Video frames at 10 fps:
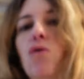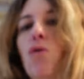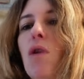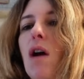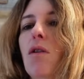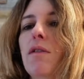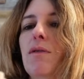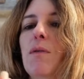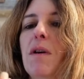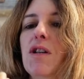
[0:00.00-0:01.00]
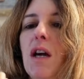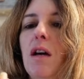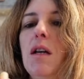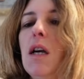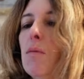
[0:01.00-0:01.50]
euros la coque, ça fait pas
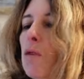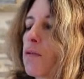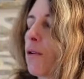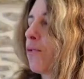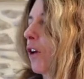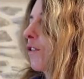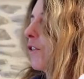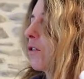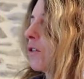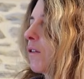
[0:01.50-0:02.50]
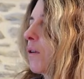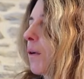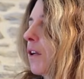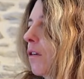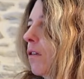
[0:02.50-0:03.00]
cher. Moi, je préférais celle que tu avais
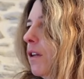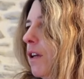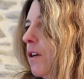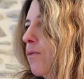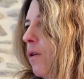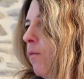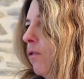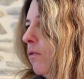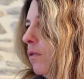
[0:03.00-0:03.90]
prise euh, la dernière fois, moi.